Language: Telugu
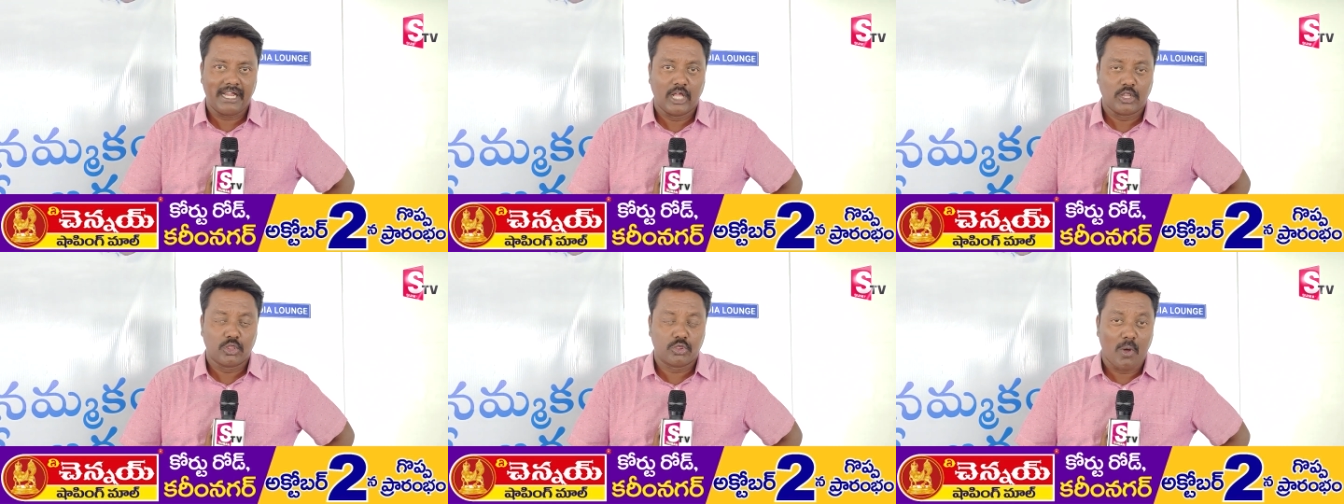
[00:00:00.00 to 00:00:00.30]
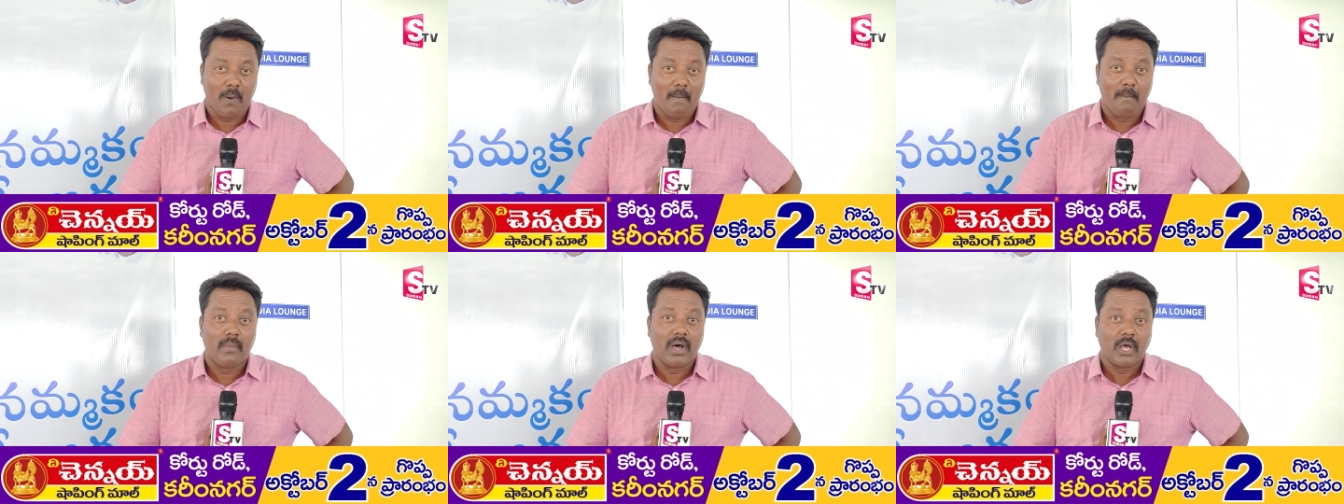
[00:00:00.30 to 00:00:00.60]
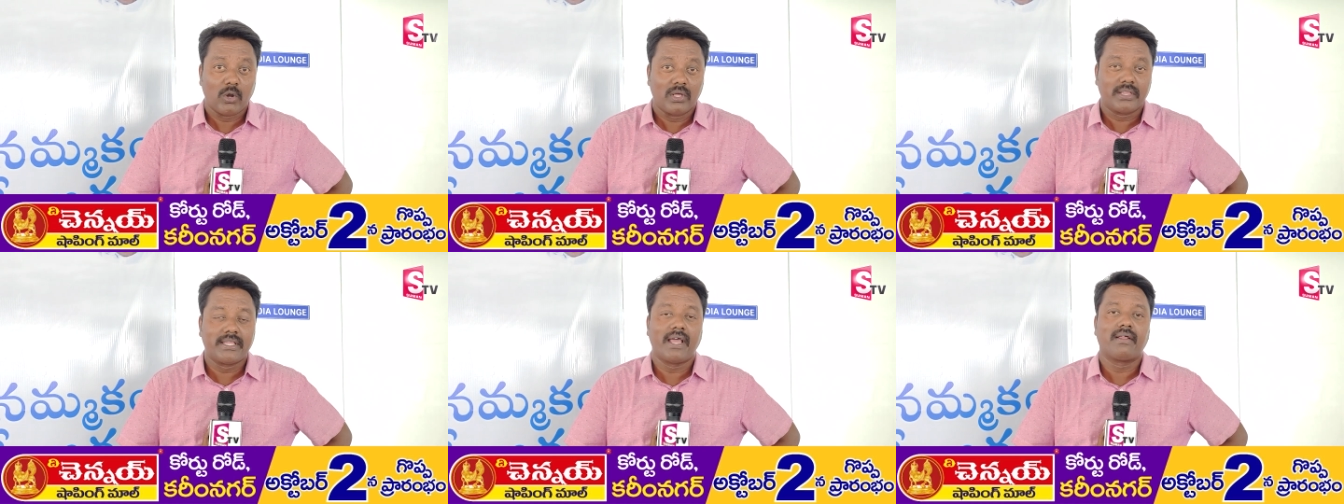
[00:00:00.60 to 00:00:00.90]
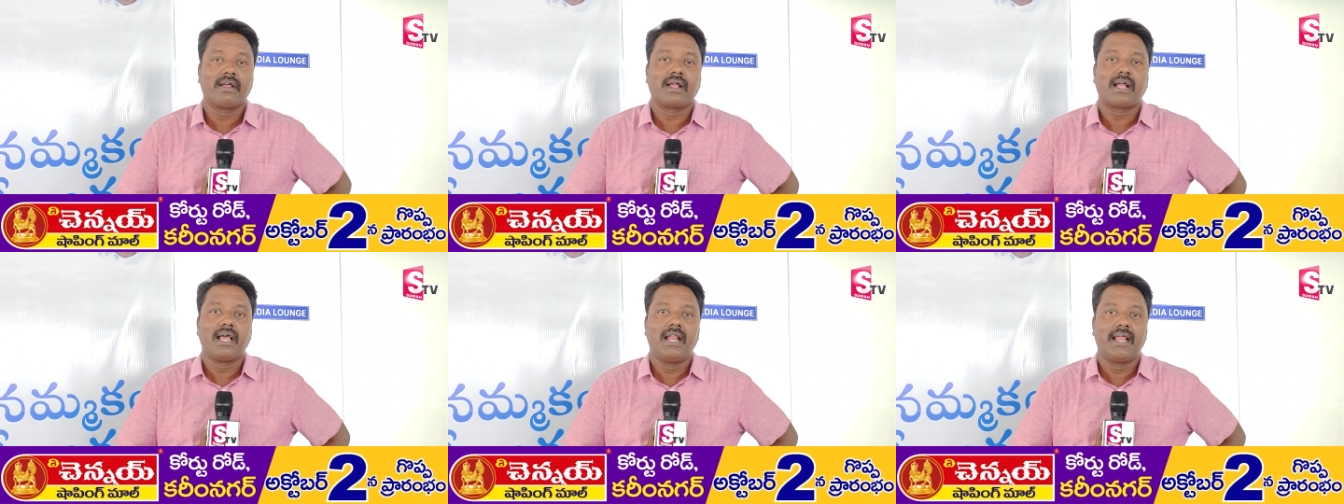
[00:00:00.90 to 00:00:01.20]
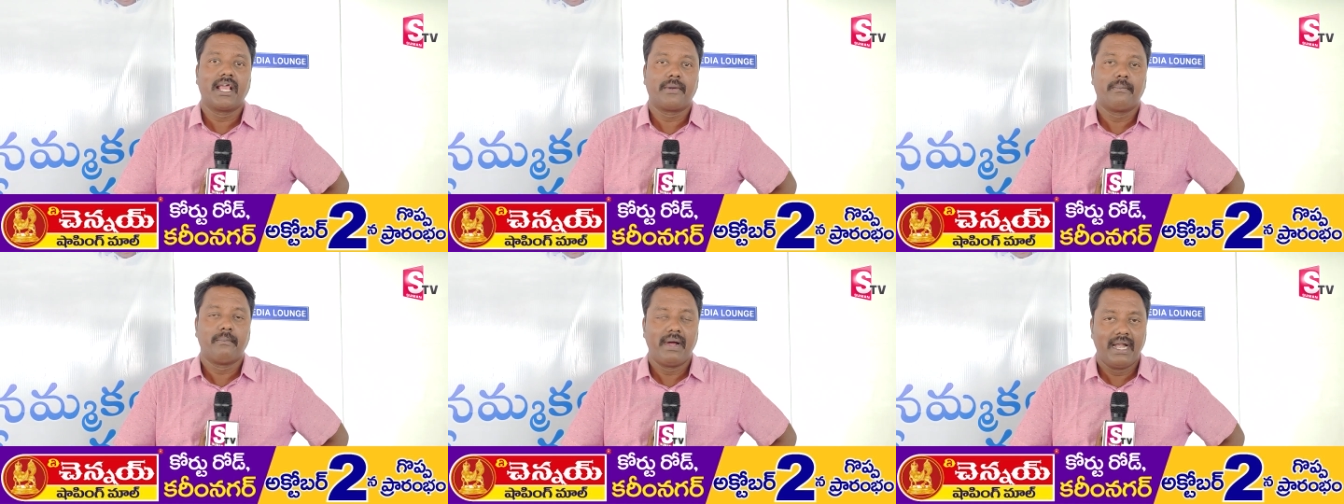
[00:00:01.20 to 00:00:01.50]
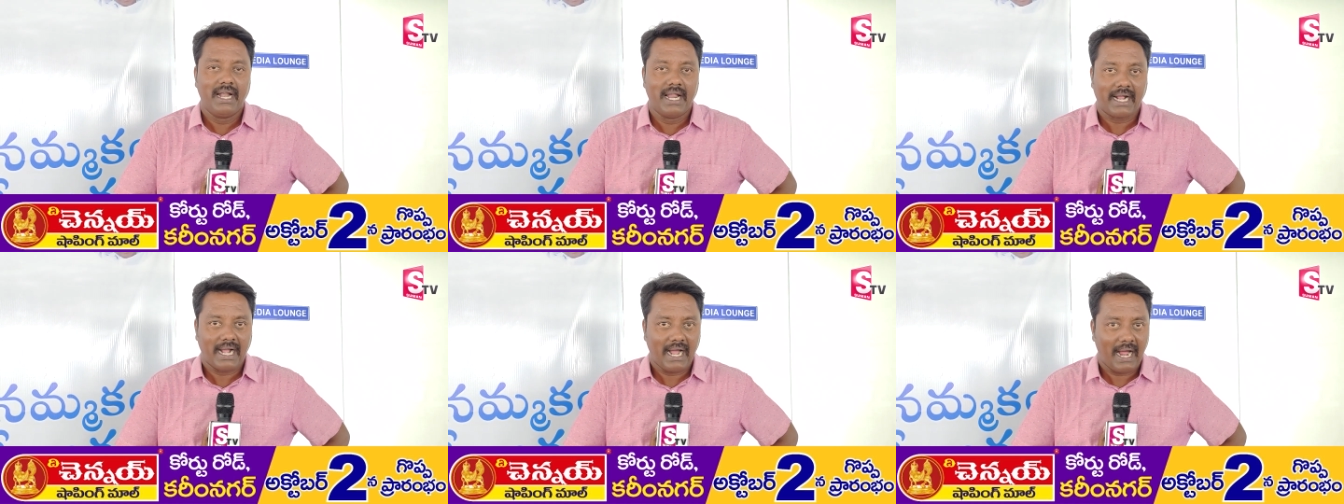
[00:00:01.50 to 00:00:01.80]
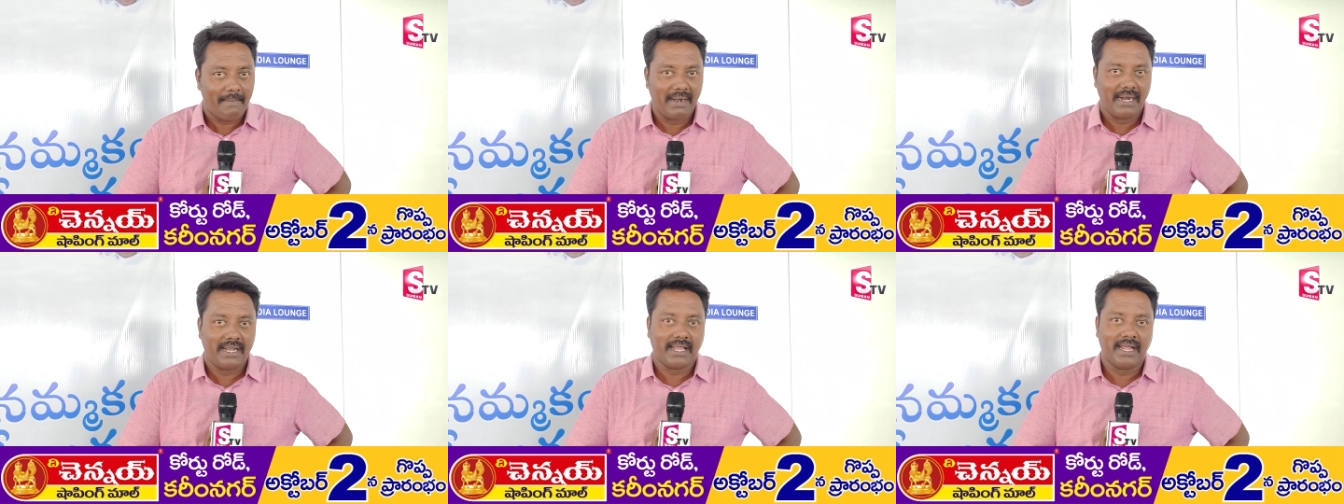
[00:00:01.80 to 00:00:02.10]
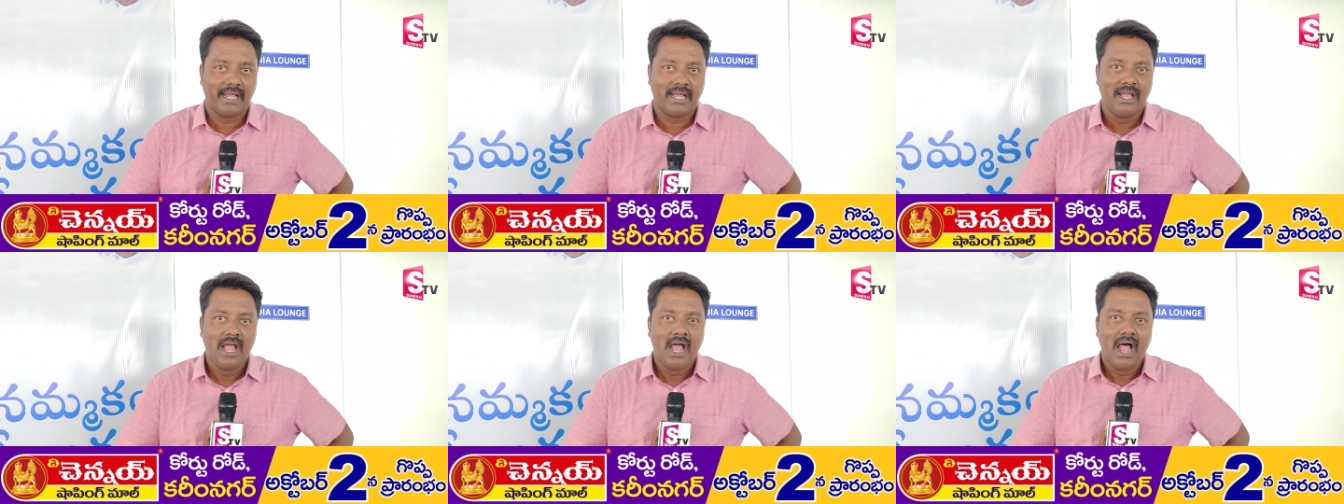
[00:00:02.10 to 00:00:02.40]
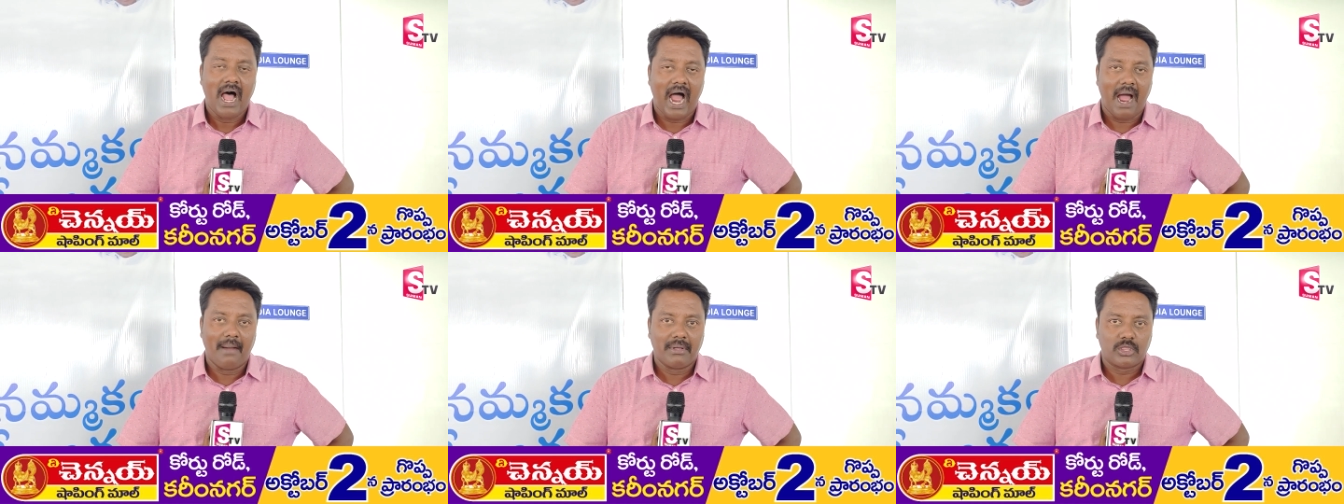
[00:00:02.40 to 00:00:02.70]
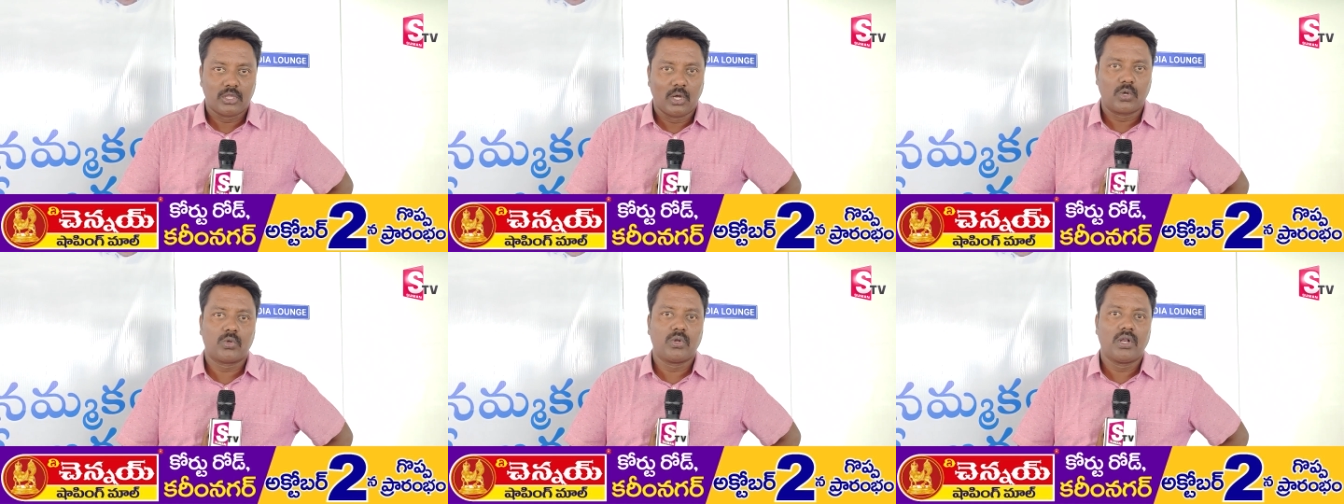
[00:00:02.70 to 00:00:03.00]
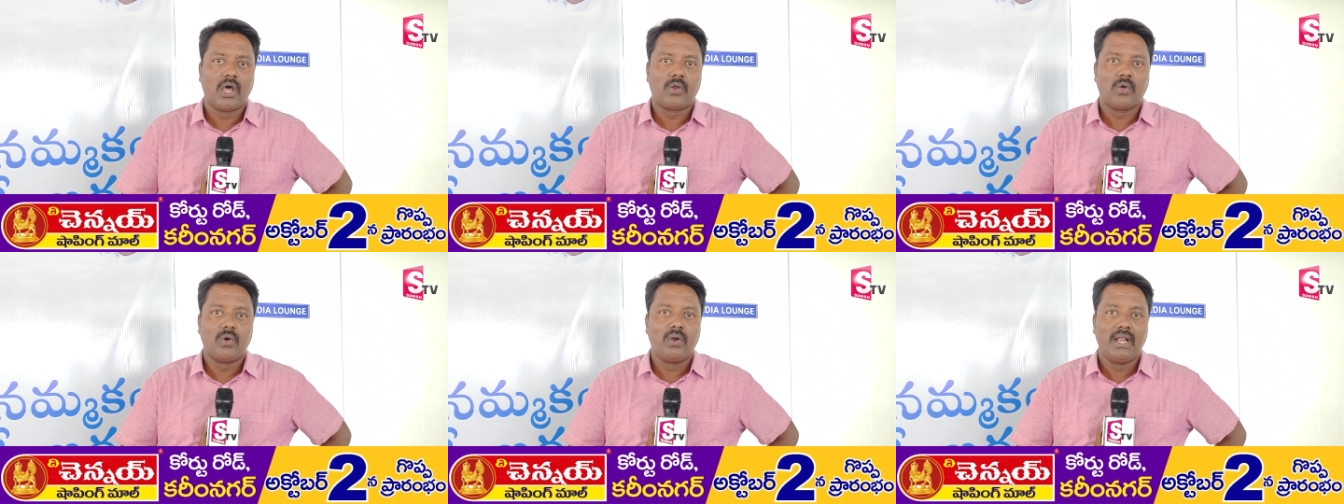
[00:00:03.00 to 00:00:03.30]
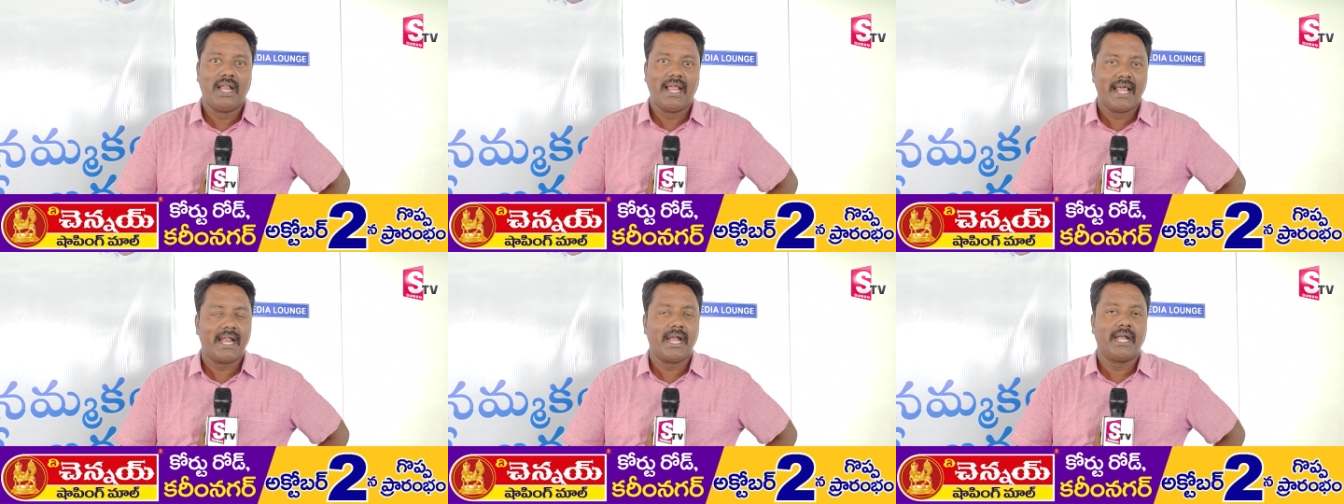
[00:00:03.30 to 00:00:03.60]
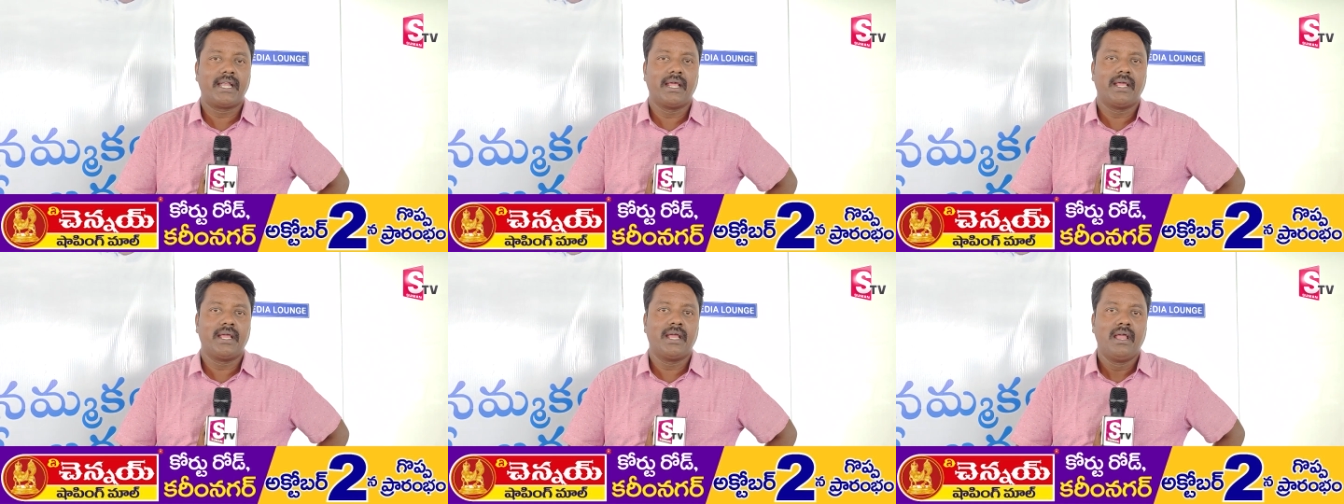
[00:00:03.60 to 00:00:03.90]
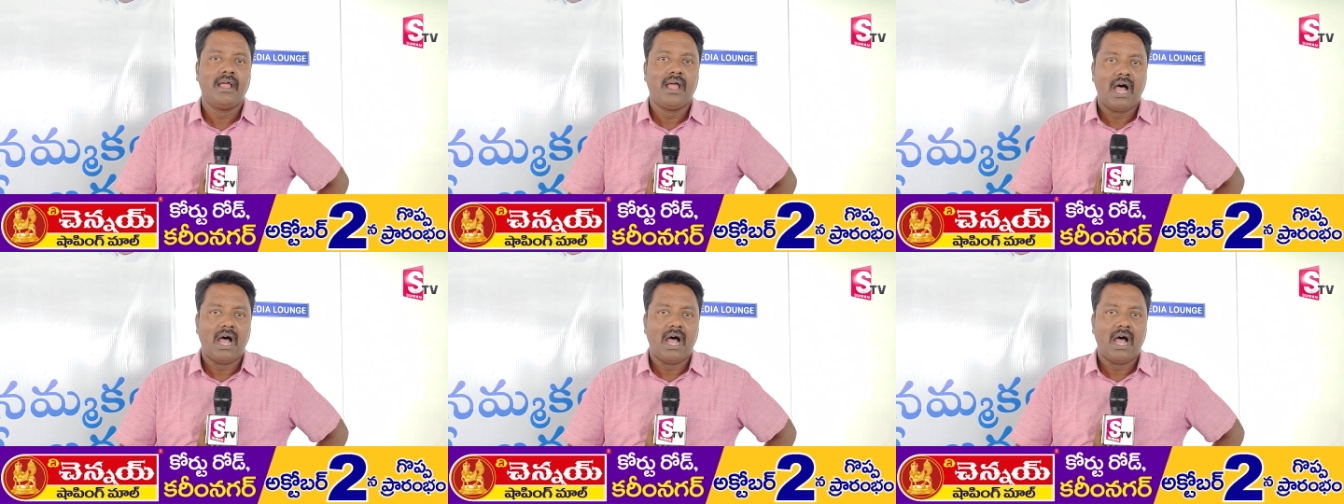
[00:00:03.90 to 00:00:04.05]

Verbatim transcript: ఎంతో మనోధైర్యం కలిగిన మహిళ కాబట్టే ఆమె తట్టుకున్నారు లేనంటే